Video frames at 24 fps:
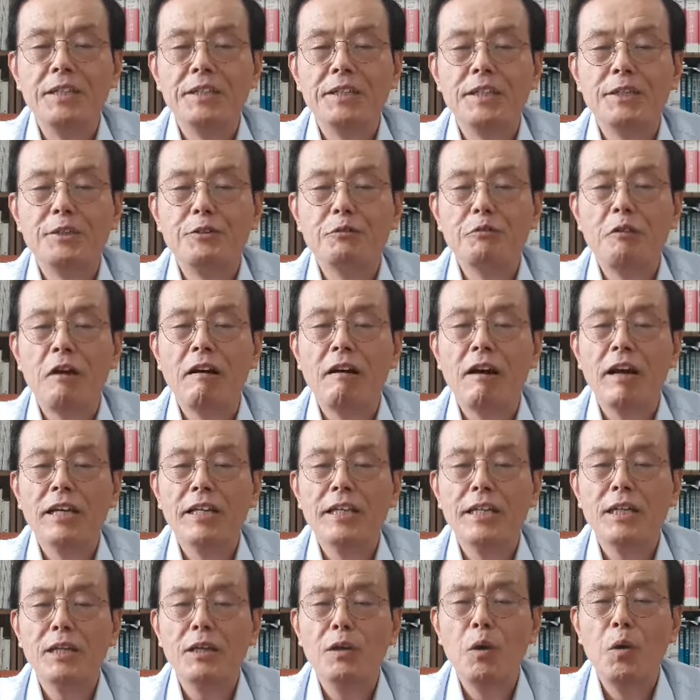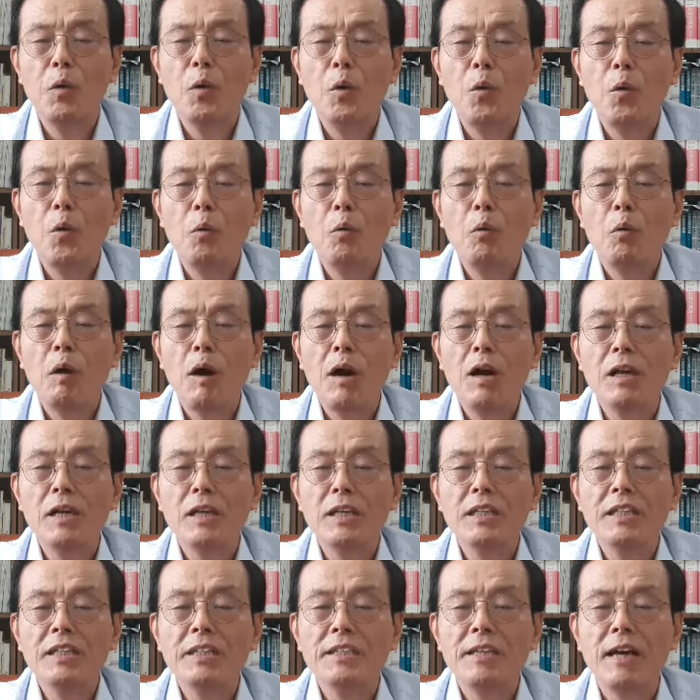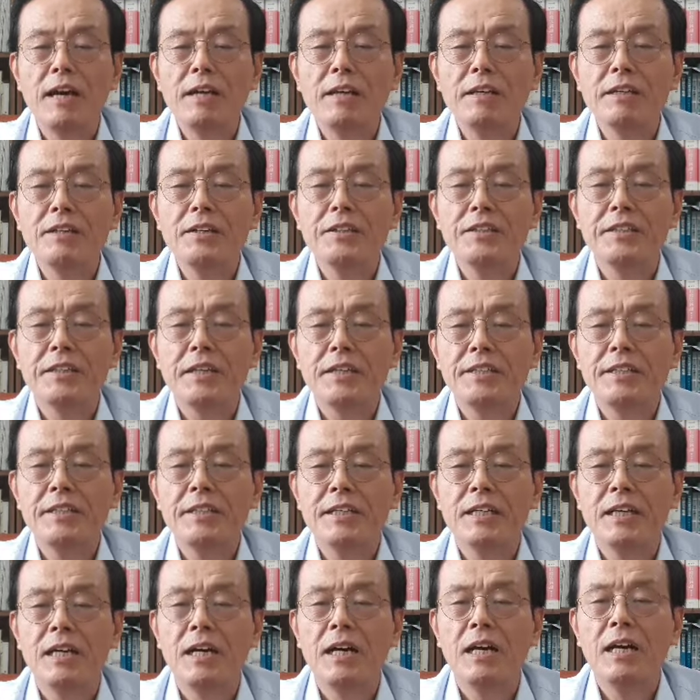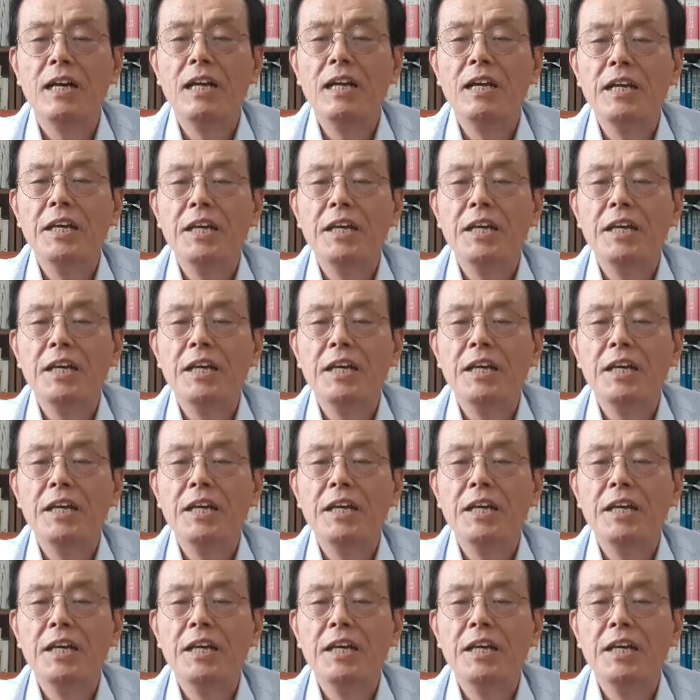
제주 관광이 호황을 기대하는 것 자체가